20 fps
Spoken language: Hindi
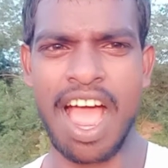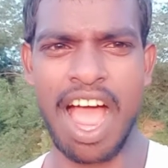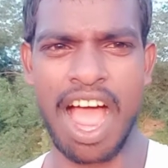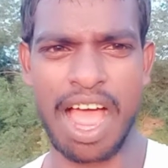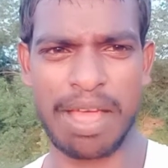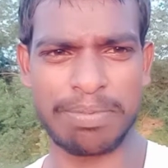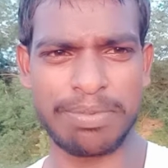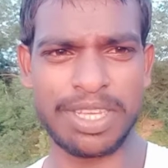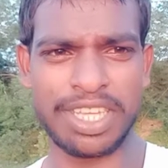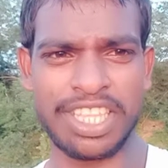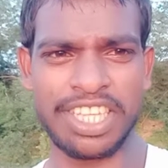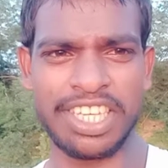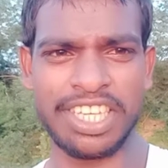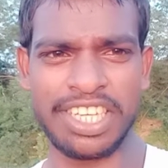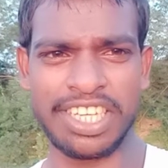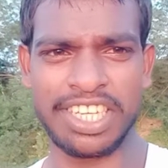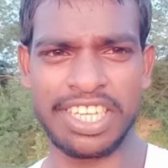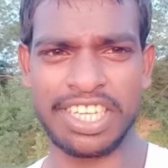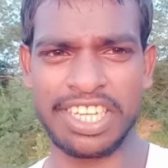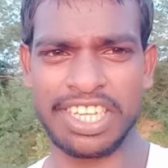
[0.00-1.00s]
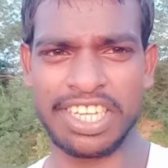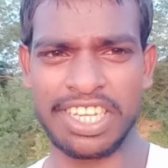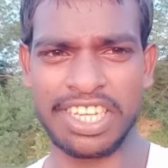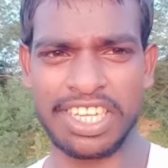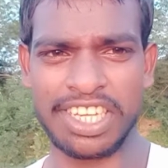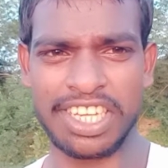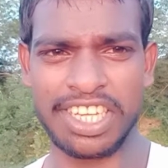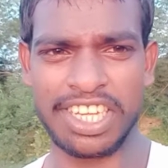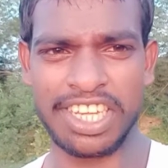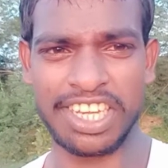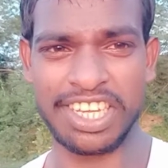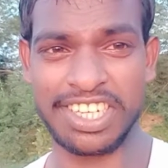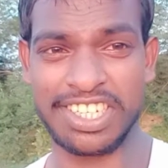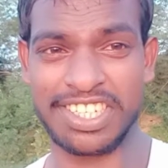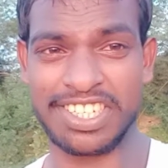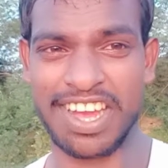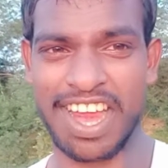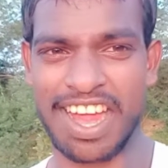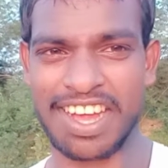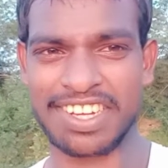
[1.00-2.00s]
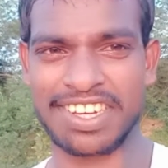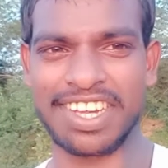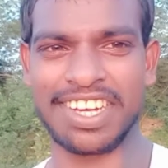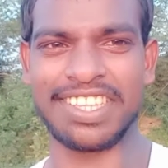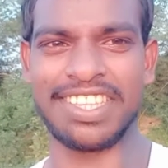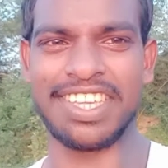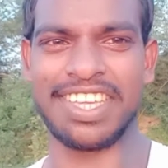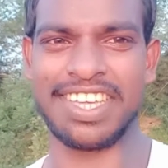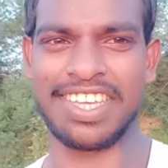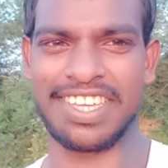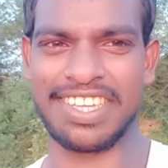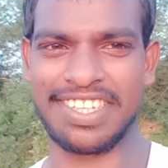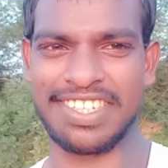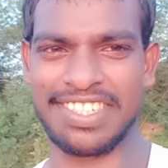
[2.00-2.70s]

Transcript: आप यदि स्टार्ट करते हैं